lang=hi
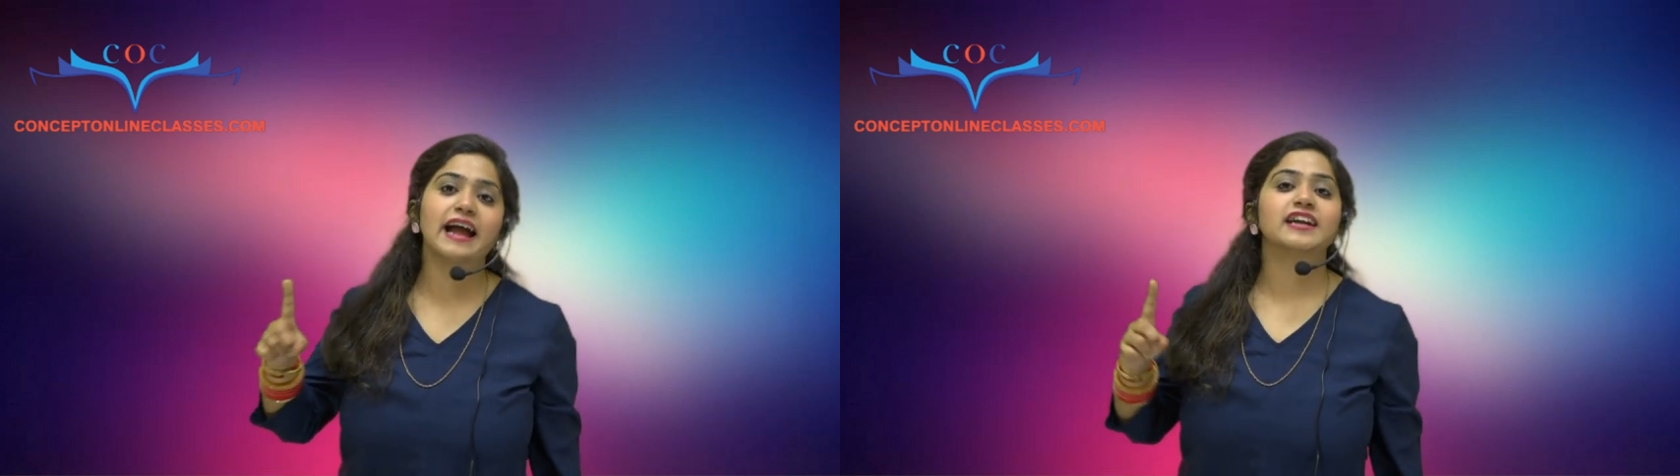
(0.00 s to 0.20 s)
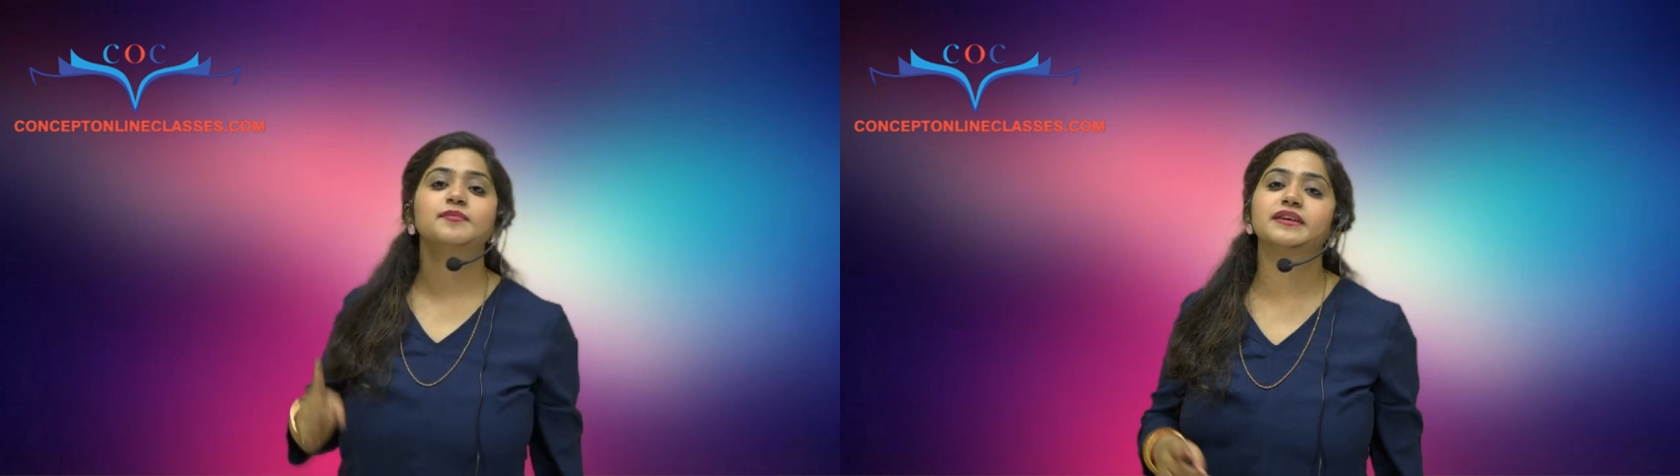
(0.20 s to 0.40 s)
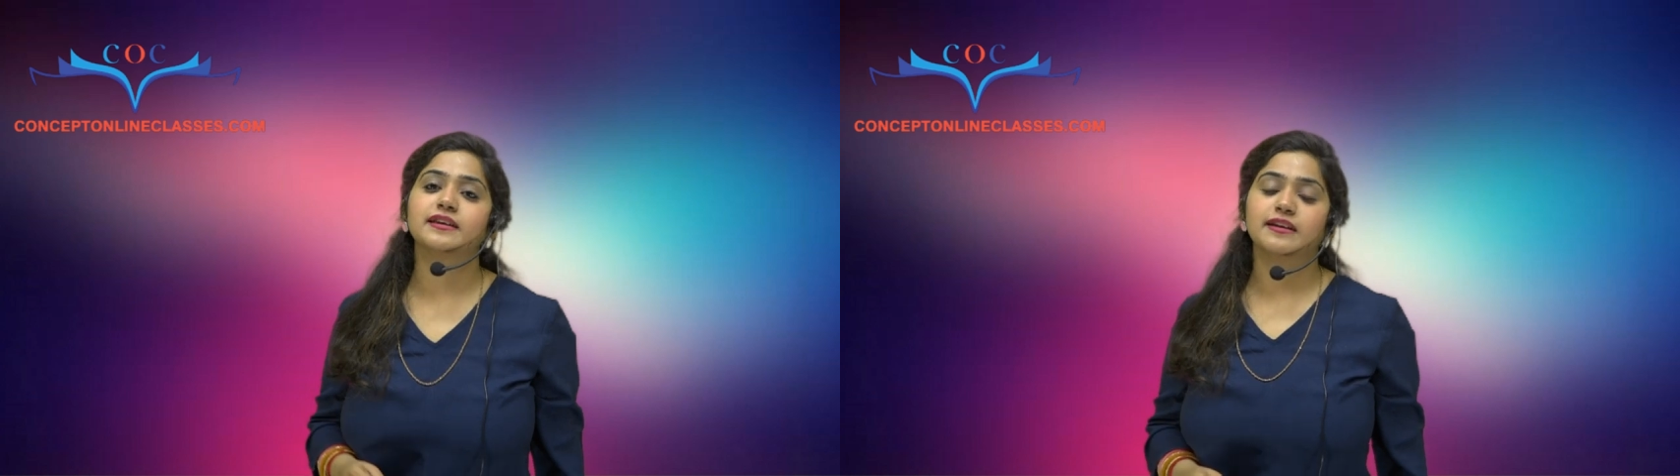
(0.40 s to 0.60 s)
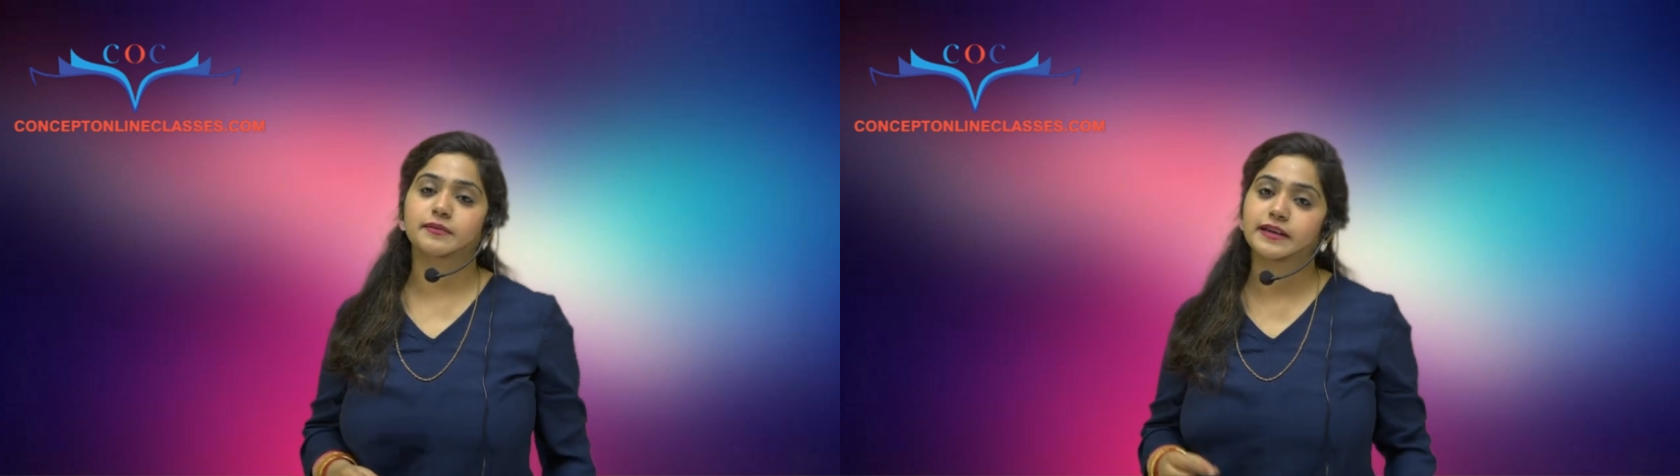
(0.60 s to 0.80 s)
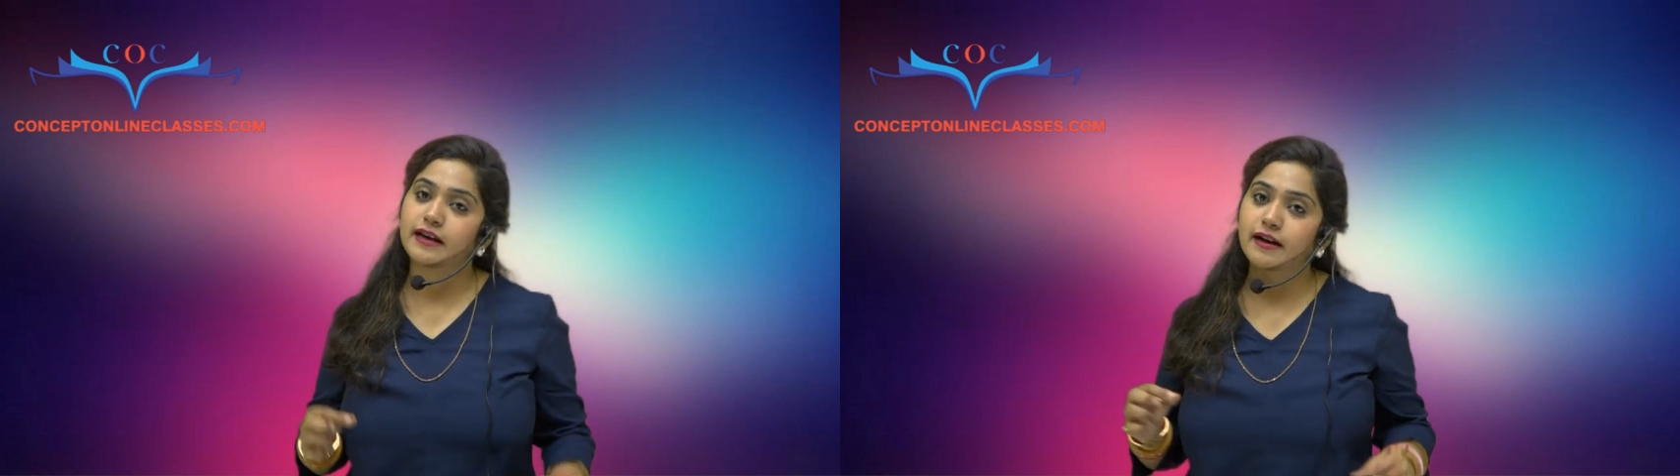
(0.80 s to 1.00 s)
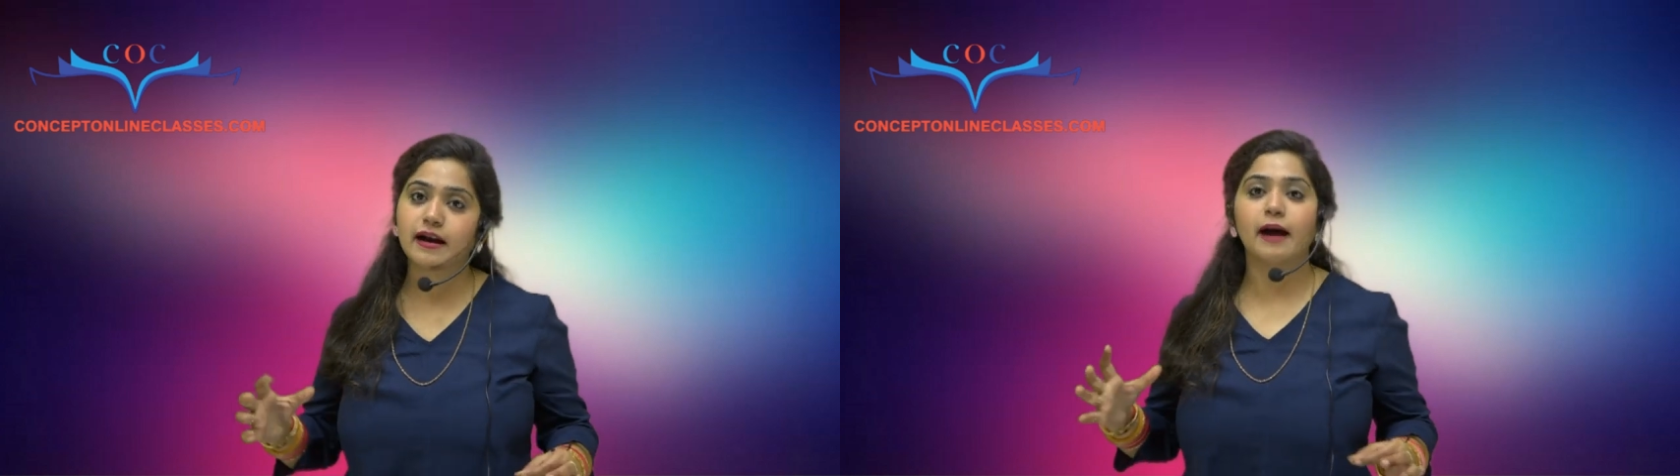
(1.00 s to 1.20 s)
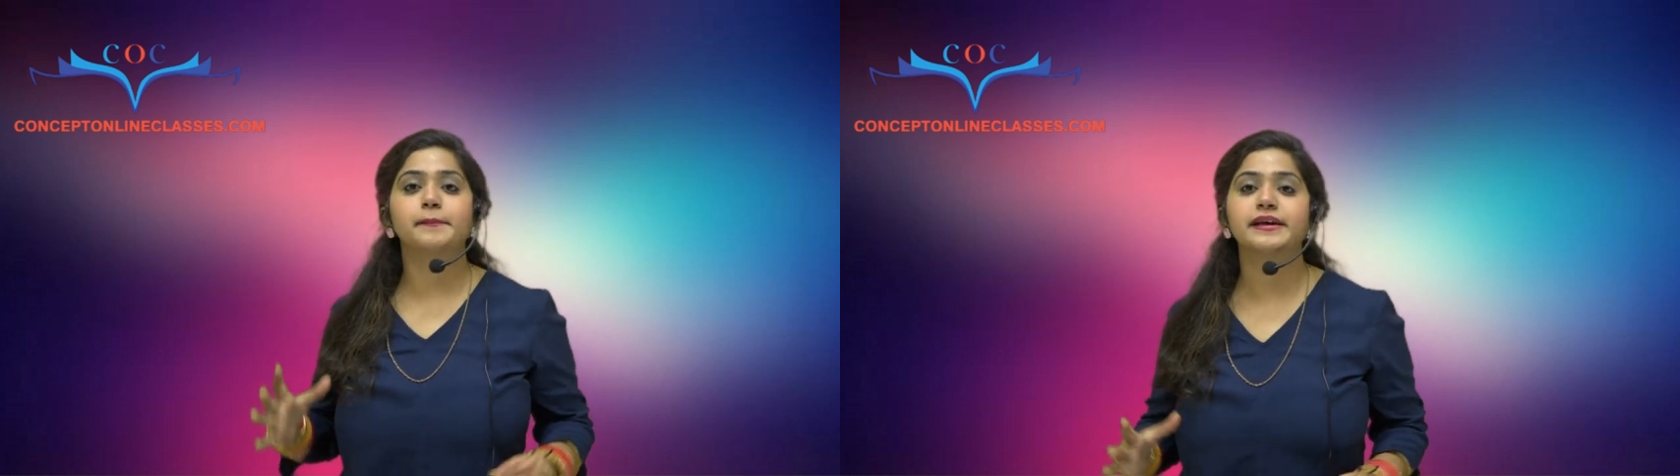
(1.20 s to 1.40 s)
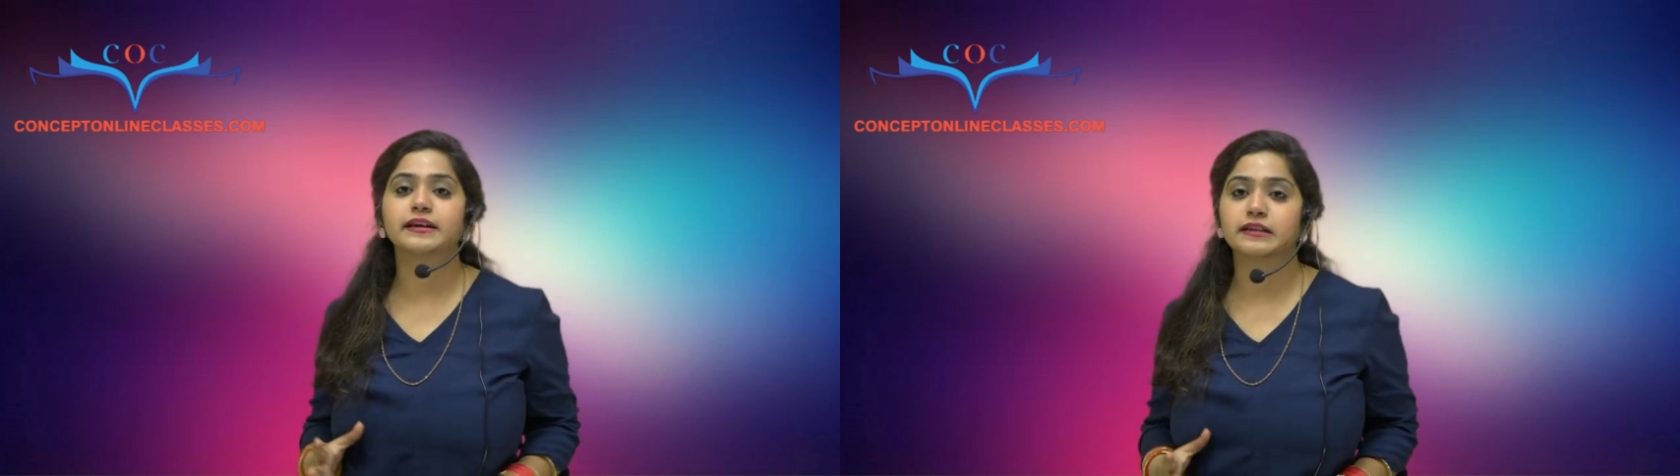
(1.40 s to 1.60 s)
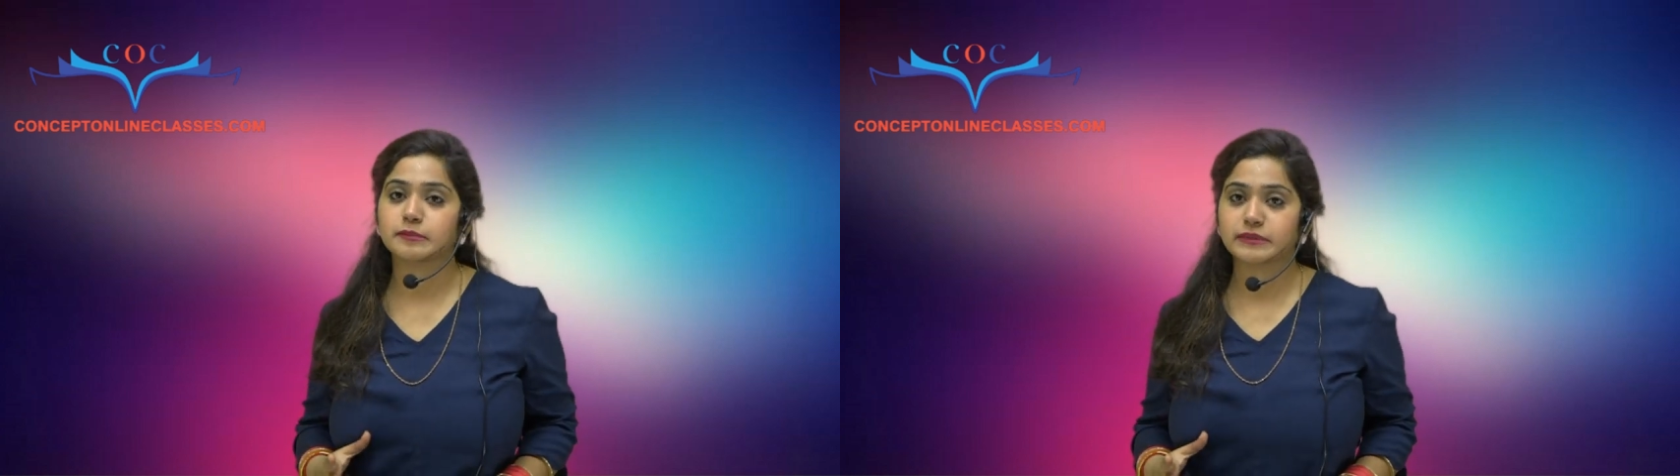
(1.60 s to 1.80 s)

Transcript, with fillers: एक्ट भी करना पड़ेगा काम भी करना